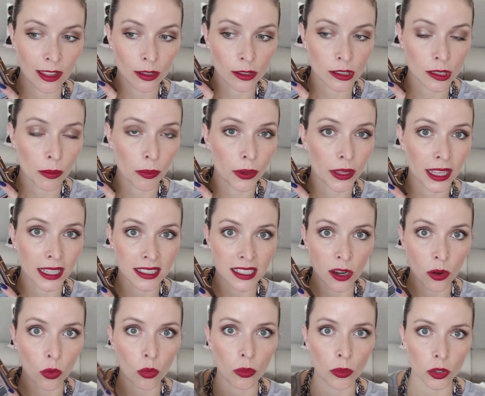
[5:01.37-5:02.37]
dos se puede
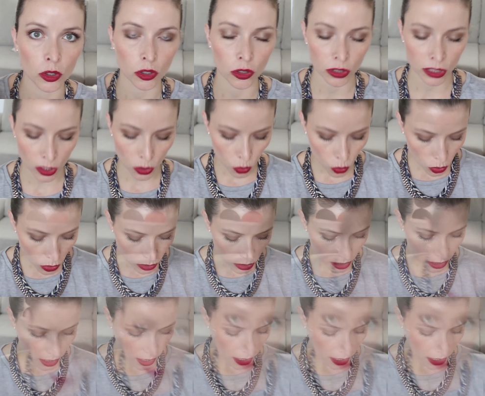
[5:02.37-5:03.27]
hacer un montón de looks.